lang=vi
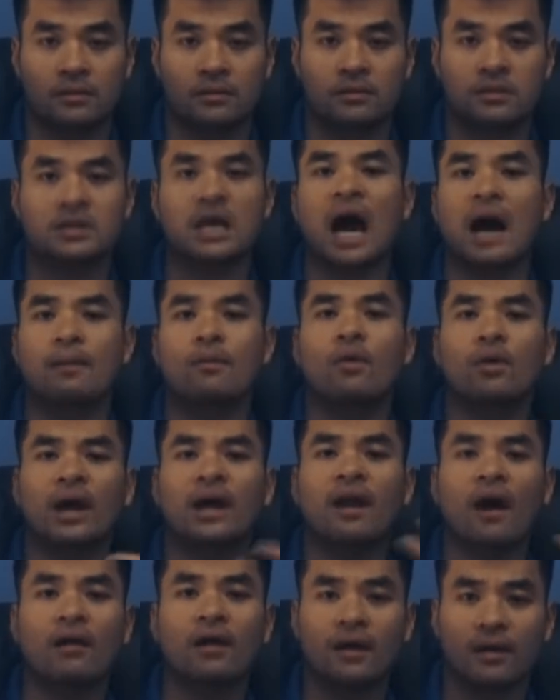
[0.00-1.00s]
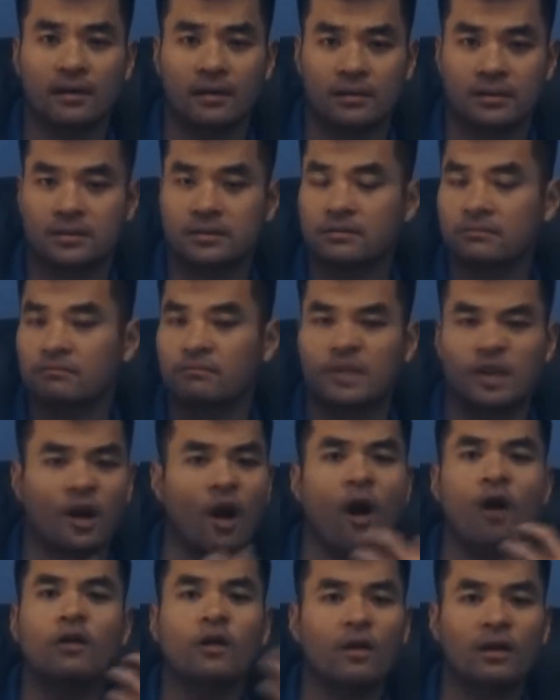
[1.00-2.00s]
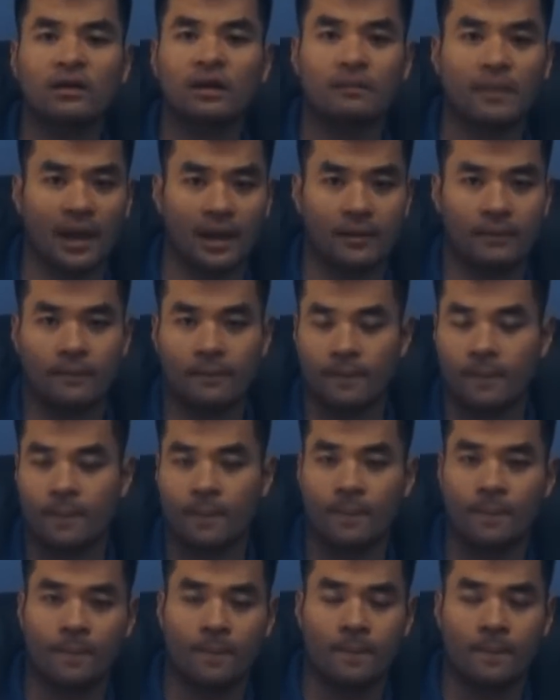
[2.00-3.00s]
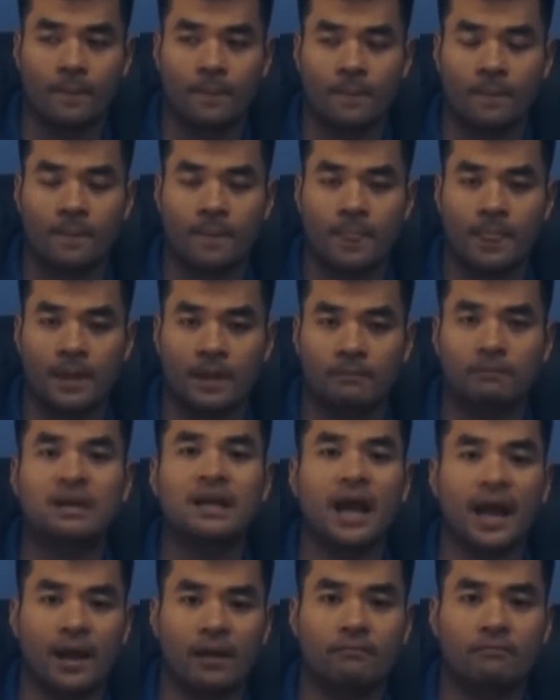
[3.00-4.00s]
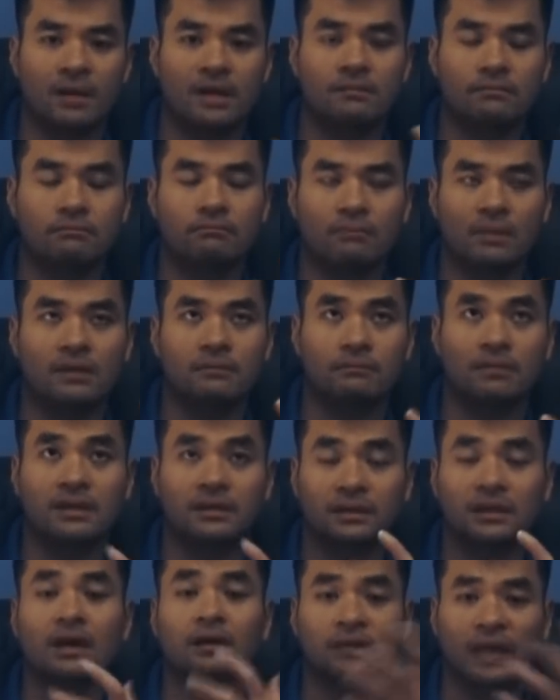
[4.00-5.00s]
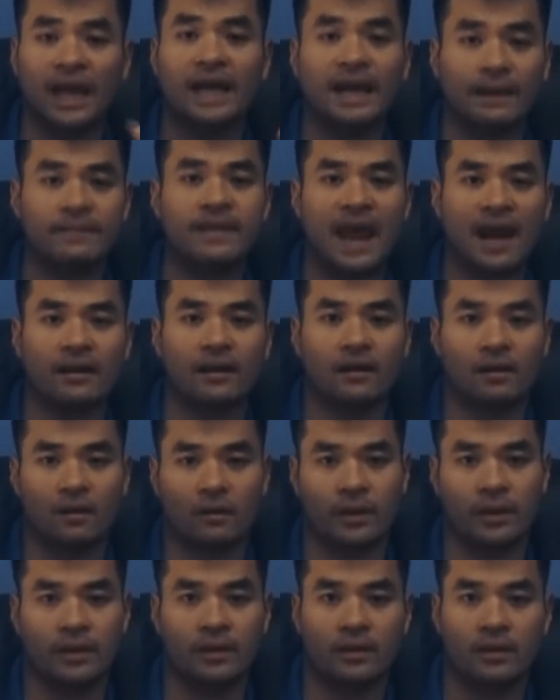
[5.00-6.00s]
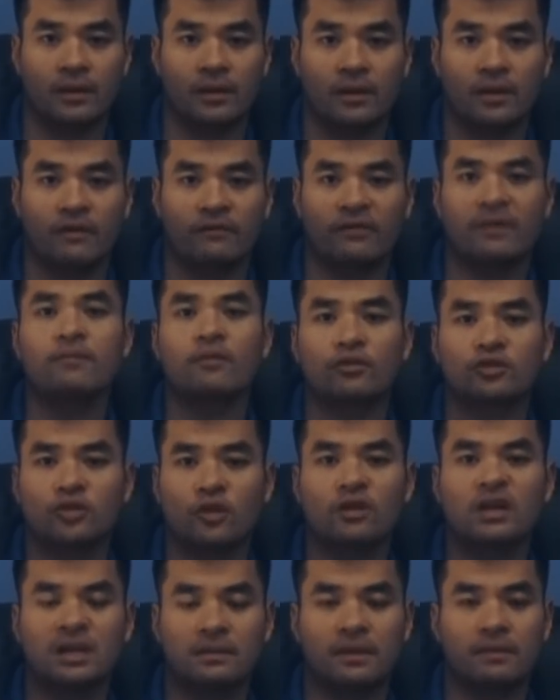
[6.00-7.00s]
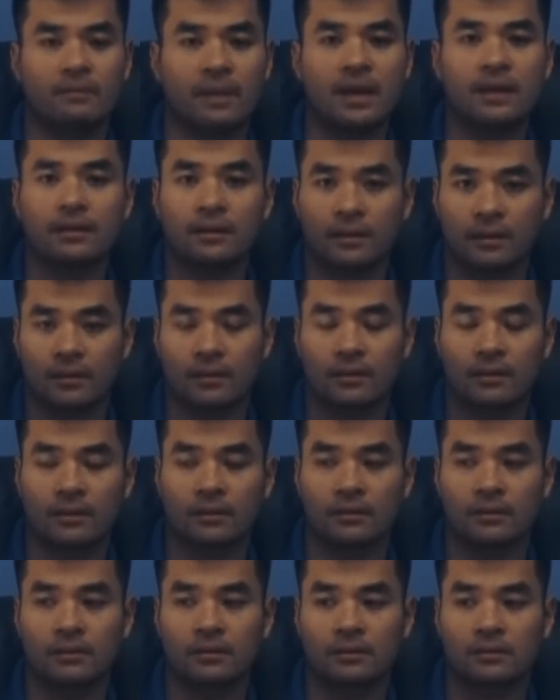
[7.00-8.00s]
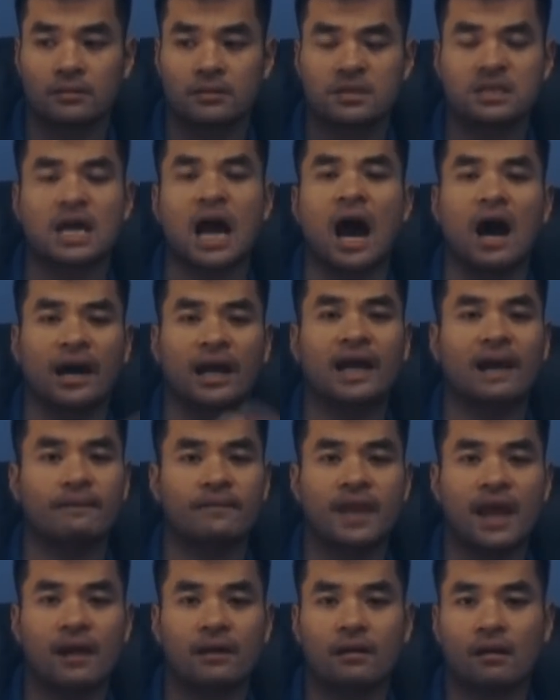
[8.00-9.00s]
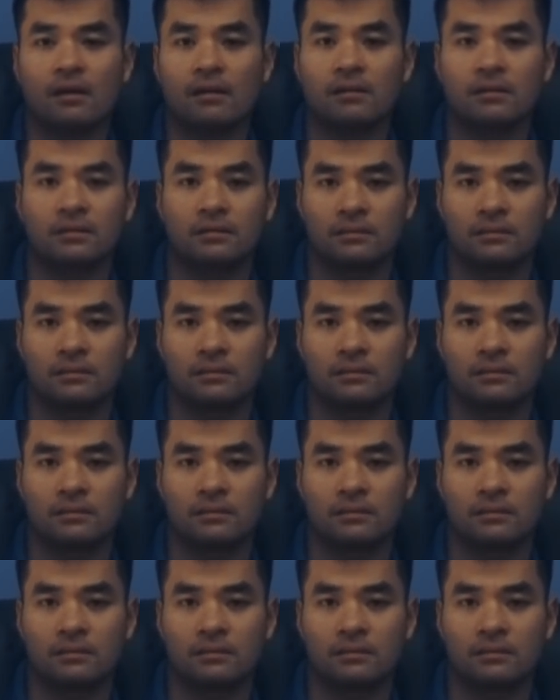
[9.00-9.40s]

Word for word: sợ một cái đó đó mình khó nói lắm các bạn mình mình mình mình từng thấy cảm giác này rồi với một số người mình biết sợ cái cảm giác đó